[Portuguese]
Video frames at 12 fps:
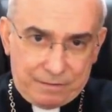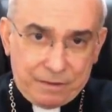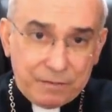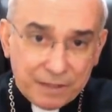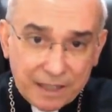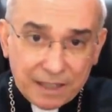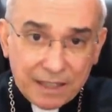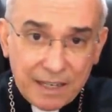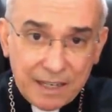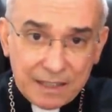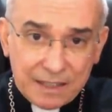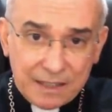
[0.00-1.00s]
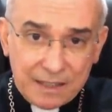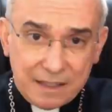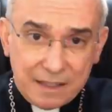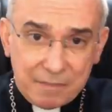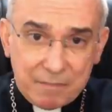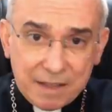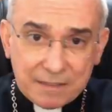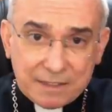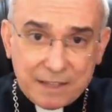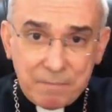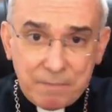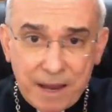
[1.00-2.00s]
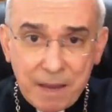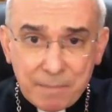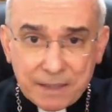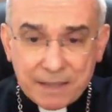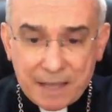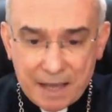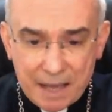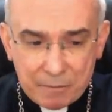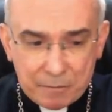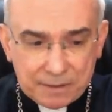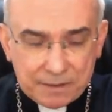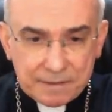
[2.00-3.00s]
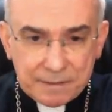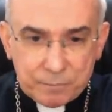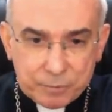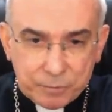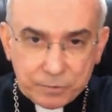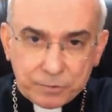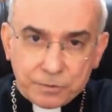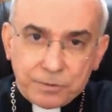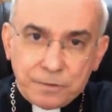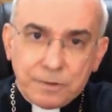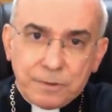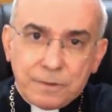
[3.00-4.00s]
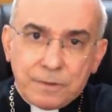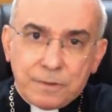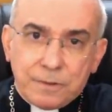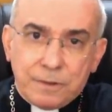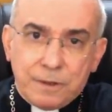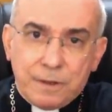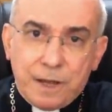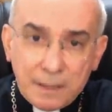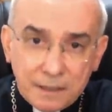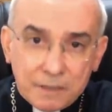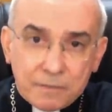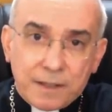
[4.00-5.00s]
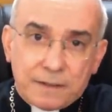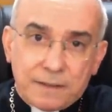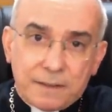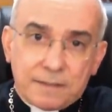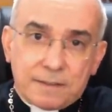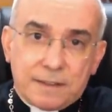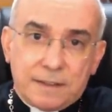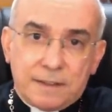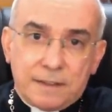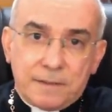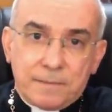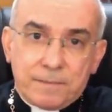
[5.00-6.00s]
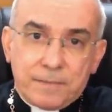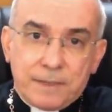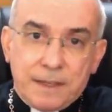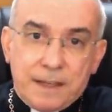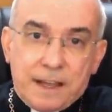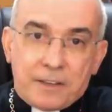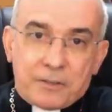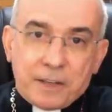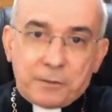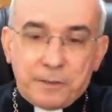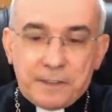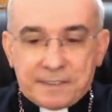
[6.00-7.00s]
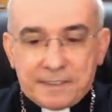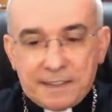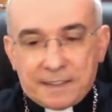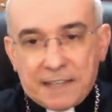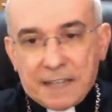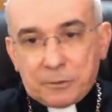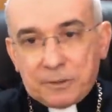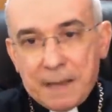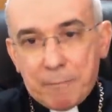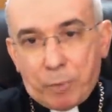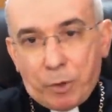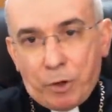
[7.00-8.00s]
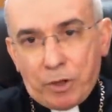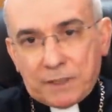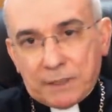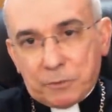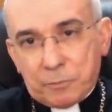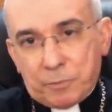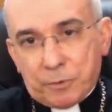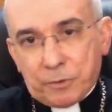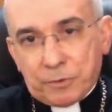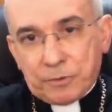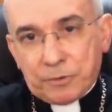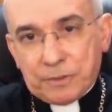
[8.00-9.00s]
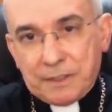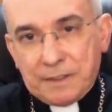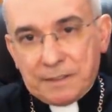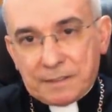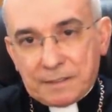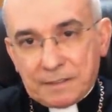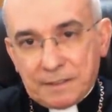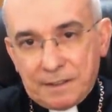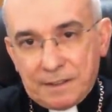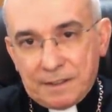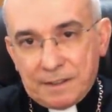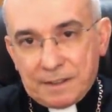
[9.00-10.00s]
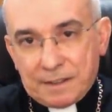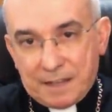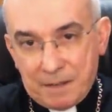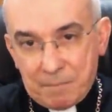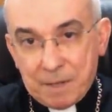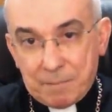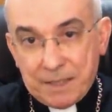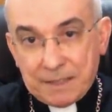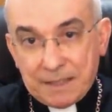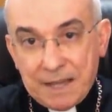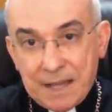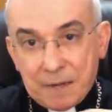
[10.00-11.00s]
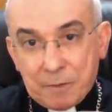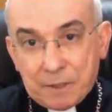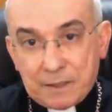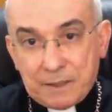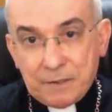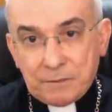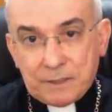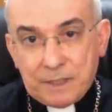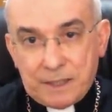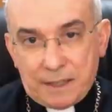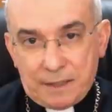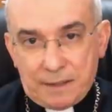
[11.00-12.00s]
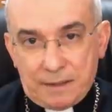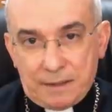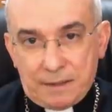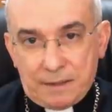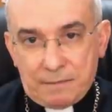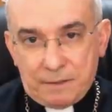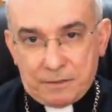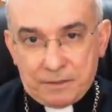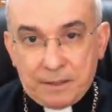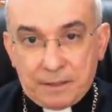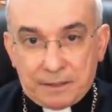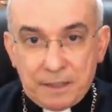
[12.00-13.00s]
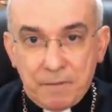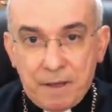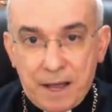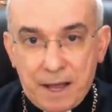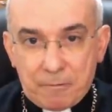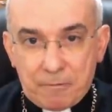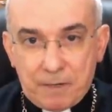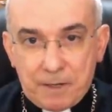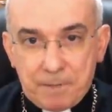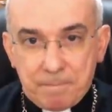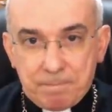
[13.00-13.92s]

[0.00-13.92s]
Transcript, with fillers: vive da lei. Mas quem bebe da água desse poço ainda vai ter sede. Jesus, sentado na borda do poço, diz: Quem beber da água que eu der, veja, ele tem uma água,